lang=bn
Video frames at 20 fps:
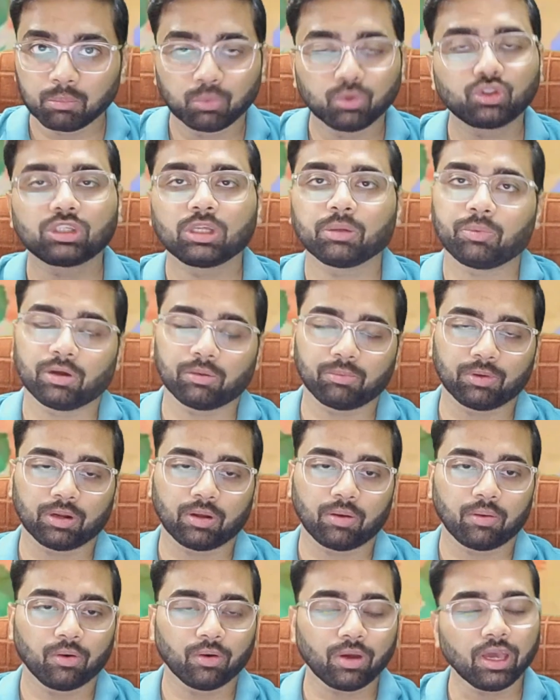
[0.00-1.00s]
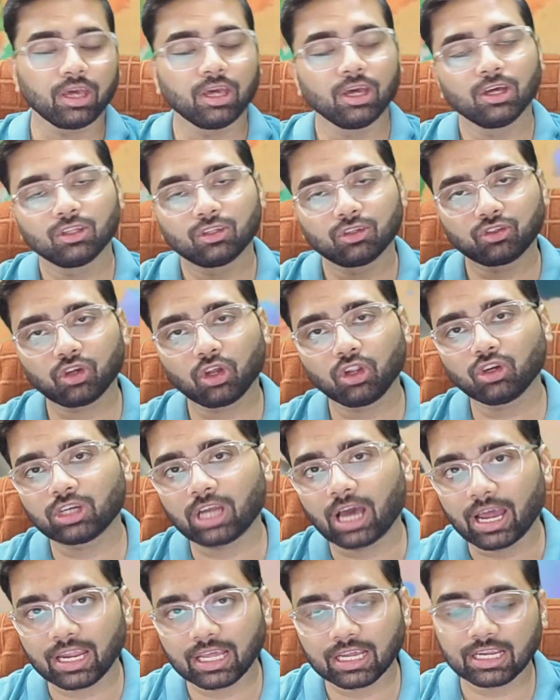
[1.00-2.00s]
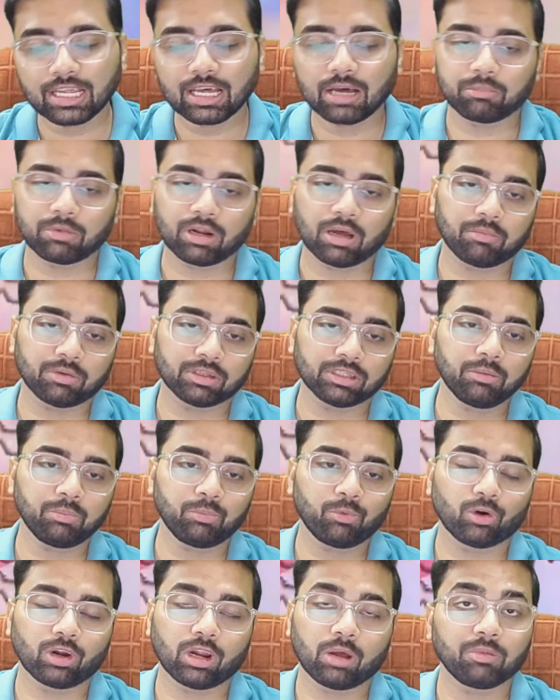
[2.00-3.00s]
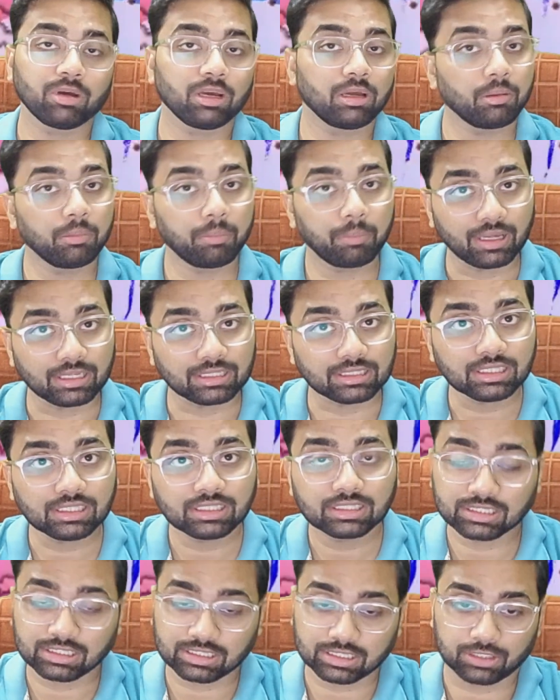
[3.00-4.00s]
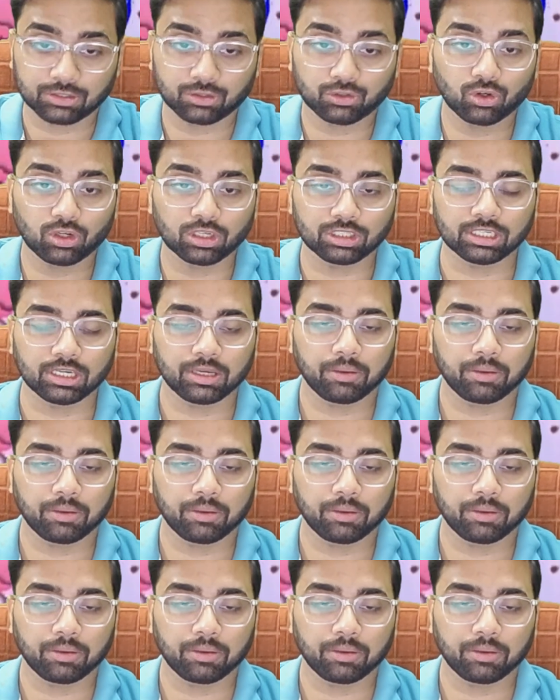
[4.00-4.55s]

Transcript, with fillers: বুঝতে পারবে ওকে তো চলো ডাইরেক্টলি আমরা আমাদের প্রোগ্রামিং পেজে যাই চলে যাই